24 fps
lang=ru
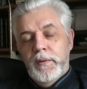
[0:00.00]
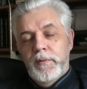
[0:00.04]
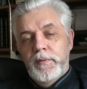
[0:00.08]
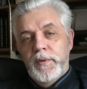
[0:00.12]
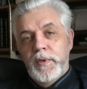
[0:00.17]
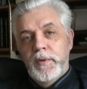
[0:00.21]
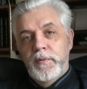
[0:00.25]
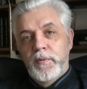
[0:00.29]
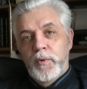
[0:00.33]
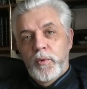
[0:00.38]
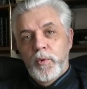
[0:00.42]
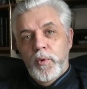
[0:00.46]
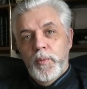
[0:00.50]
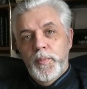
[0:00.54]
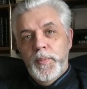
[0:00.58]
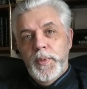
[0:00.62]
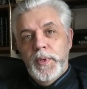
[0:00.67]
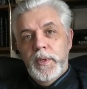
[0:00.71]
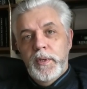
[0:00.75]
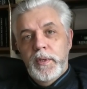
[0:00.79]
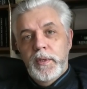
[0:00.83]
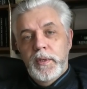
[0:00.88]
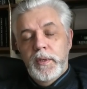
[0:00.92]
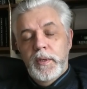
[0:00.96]
в Европе,
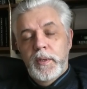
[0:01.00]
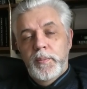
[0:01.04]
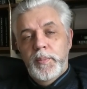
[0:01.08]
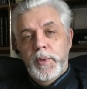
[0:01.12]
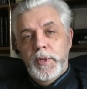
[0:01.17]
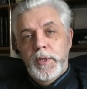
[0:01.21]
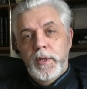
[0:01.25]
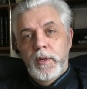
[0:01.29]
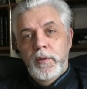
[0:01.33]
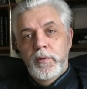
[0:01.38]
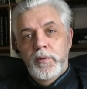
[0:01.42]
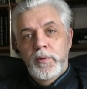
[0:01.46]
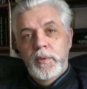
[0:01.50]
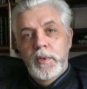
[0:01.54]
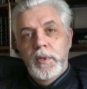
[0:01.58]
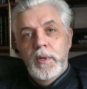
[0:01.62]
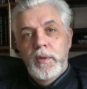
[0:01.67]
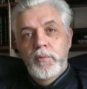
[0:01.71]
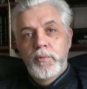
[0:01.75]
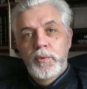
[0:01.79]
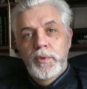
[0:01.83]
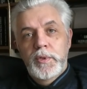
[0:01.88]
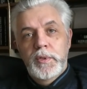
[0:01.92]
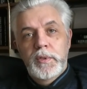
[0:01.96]
и определенные
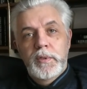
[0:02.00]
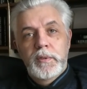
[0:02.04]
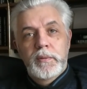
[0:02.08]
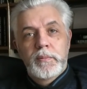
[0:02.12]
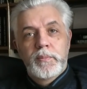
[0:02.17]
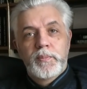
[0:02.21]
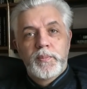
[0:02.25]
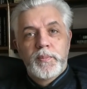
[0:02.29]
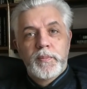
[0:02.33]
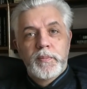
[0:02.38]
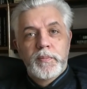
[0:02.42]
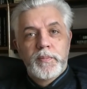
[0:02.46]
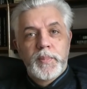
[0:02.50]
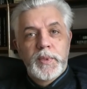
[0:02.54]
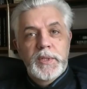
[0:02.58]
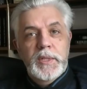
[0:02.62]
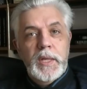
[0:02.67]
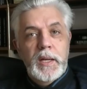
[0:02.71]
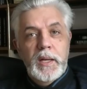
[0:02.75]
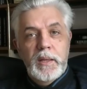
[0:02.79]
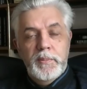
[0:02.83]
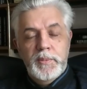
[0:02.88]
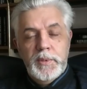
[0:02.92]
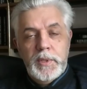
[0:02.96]
иллюзии
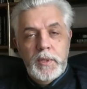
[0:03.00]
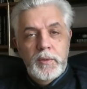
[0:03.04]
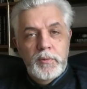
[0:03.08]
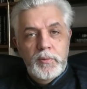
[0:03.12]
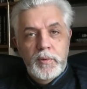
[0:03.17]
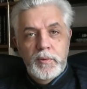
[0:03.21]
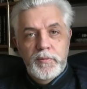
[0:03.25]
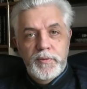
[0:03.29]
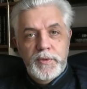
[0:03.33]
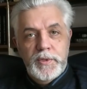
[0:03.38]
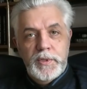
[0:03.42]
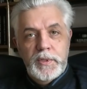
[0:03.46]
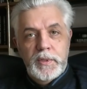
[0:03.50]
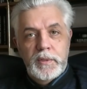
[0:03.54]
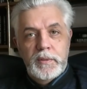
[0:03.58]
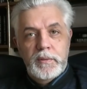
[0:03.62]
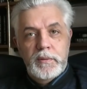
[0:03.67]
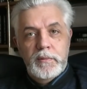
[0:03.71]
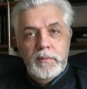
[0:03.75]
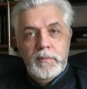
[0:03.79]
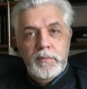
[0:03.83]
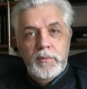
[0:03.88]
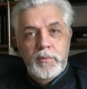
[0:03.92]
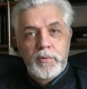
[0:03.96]
питали абсолютно все.
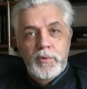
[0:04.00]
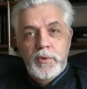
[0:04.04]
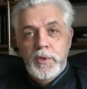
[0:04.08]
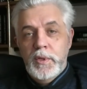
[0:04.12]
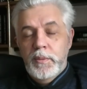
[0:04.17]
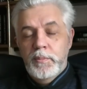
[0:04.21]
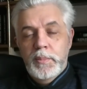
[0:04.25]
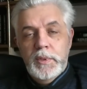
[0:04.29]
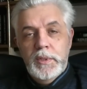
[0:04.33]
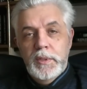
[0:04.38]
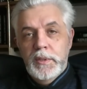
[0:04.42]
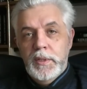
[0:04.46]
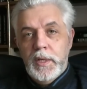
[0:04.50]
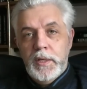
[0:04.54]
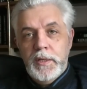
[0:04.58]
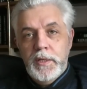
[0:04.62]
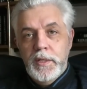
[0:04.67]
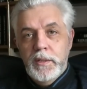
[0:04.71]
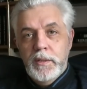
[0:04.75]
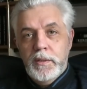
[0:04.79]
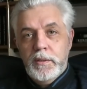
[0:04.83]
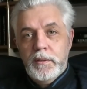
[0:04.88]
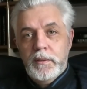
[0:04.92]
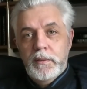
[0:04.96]
То есть не было
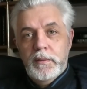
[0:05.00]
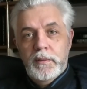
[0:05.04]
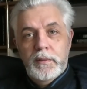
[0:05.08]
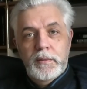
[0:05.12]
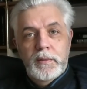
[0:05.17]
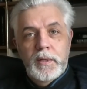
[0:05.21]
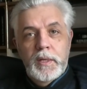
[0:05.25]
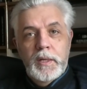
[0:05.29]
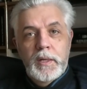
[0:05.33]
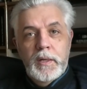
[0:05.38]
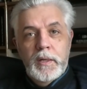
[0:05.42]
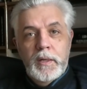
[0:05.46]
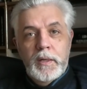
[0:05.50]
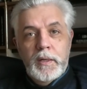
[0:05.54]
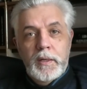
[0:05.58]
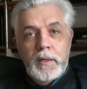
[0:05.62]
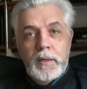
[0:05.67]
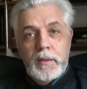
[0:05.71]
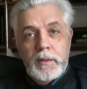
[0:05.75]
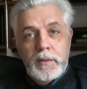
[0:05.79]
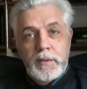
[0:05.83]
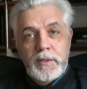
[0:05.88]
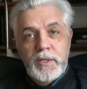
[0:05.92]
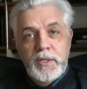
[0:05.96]
таких
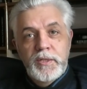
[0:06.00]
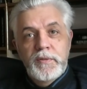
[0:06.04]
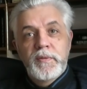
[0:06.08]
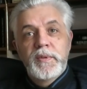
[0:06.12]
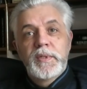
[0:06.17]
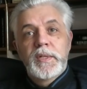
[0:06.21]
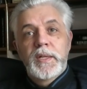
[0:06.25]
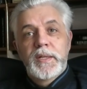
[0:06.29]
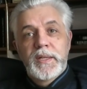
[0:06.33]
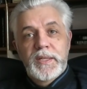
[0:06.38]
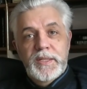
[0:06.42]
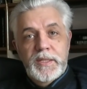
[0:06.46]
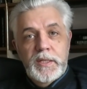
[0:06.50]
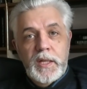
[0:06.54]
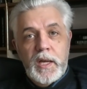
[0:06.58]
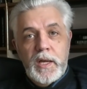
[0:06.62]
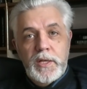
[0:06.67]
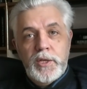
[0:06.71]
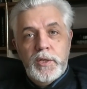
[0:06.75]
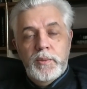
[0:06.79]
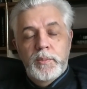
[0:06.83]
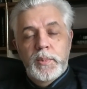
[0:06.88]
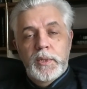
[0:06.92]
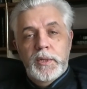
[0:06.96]
Э, действительно
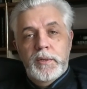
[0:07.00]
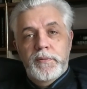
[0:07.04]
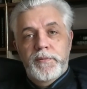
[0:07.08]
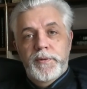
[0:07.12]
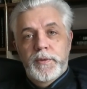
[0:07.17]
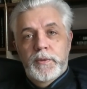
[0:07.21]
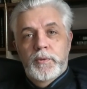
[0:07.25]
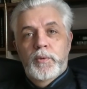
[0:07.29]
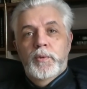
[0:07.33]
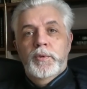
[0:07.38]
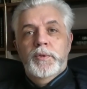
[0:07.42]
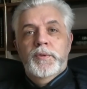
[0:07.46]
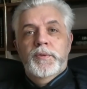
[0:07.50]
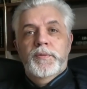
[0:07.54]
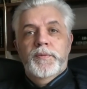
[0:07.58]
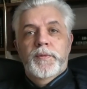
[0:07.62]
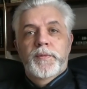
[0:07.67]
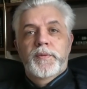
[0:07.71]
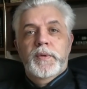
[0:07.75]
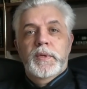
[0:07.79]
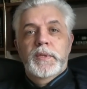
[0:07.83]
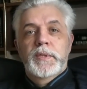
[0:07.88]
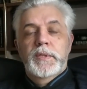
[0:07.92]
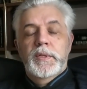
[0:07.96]
значимых
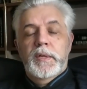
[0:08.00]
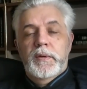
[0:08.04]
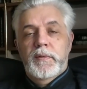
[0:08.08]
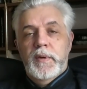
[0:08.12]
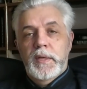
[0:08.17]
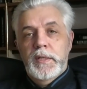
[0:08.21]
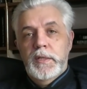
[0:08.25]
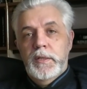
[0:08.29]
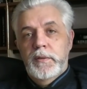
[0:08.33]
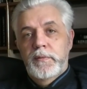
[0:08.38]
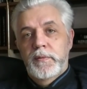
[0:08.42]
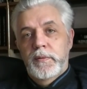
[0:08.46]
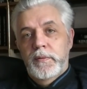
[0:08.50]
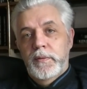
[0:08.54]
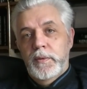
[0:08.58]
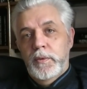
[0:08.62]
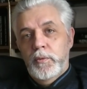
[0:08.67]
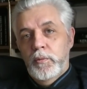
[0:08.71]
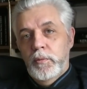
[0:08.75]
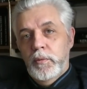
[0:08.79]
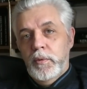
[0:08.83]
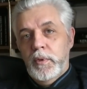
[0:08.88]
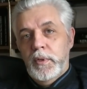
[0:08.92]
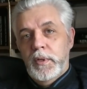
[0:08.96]
философов консервативного
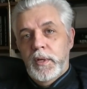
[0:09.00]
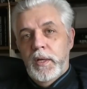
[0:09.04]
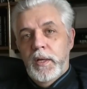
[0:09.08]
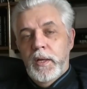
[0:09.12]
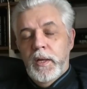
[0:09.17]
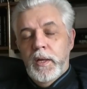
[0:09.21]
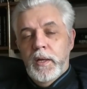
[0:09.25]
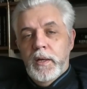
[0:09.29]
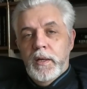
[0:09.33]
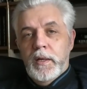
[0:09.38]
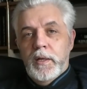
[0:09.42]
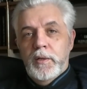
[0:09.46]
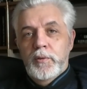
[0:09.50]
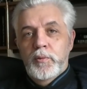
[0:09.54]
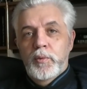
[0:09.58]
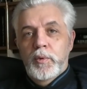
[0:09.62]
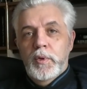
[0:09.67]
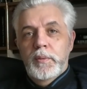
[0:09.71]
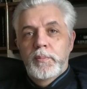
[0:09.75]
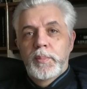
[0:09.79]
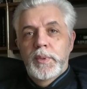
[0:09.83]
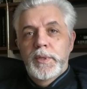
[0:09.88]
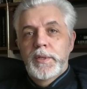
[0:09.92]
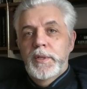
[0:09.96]
толка,
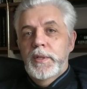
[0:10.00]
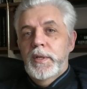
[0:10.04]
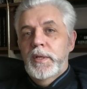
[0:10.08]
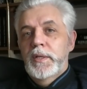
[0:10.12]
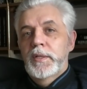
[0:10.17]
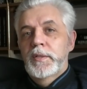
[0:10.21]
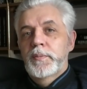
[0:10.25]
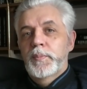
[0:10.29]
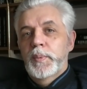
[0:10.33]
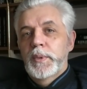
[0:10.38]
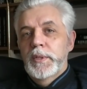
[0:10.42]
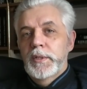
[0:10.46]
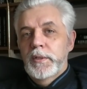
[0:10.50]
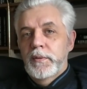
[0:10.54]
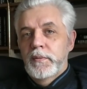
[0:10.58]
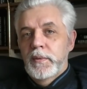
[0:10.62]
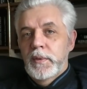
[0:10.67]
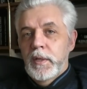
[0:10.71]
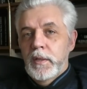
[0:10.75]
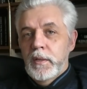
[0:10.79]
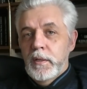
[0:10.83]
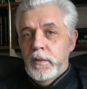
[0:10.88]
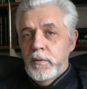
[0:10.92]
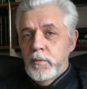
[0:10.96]
которые бы не
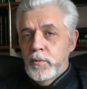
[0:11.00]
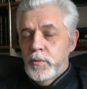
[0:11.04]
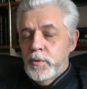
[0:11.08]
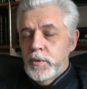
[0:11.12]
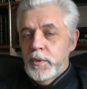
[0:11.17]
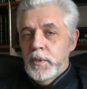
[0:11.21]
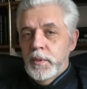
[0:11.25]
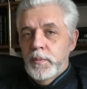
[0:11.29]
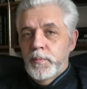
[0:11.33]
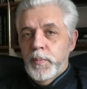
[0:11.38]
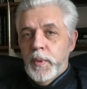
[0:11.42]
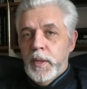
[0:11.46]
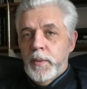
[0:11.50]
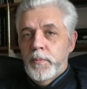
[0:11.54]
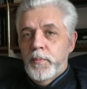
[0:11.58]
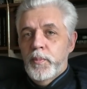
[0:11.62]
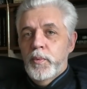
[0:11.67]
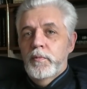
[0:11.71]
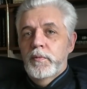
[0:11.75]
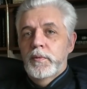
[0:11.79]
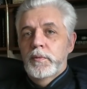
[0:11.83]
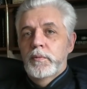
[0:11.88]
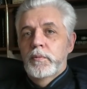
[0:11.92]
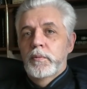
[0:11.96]
испытывали иллюзии по
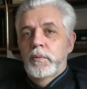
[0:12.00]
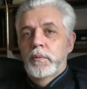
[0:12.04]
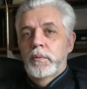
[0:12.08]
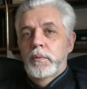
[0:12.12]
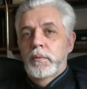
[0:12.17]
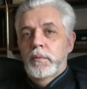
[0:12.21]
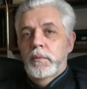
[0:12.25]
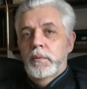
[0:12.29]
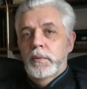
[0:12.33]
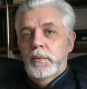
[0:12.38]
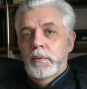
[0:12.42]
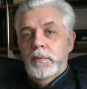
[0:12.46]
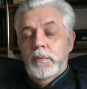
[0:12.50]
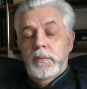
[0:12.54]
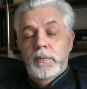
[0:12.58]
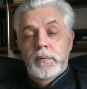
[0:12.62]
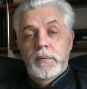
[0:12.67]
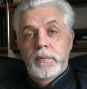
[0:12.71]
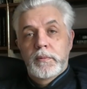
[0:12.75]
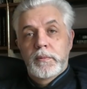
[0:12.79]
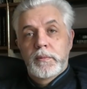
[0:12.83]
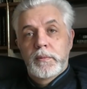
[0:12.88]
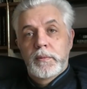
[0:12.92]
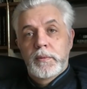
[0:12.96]
поводу э,
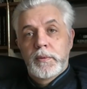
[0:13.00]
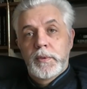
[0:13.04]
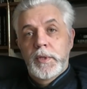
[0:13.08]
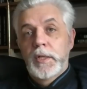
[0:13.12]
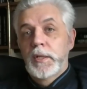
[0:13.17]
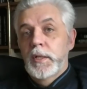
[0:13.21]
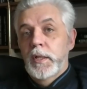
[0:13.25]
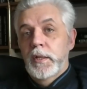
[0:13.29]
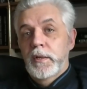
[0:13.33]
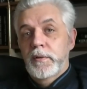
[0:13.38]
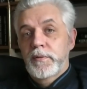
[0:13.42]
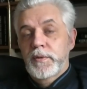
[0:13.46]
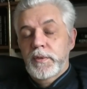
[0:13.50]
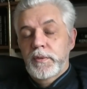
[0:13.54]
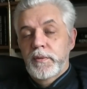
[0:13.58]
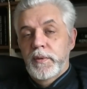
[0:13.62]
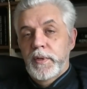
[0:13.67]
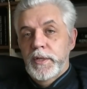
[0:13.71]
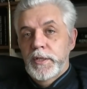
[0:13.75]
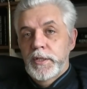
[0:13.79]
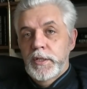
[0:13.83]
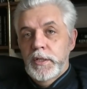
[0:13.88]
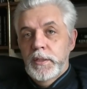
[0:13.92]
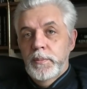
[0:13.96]
гитлеровского
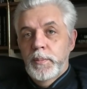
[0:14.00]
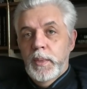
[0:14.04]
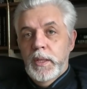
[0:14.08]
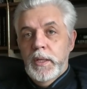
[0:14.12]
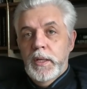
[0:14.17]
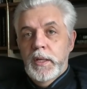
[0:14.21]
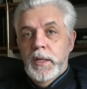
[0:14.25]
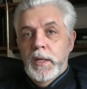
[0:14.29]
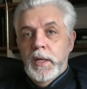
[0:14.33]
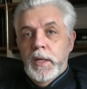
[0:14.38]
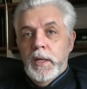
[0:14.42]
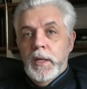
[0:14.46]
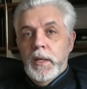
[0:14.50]
режима.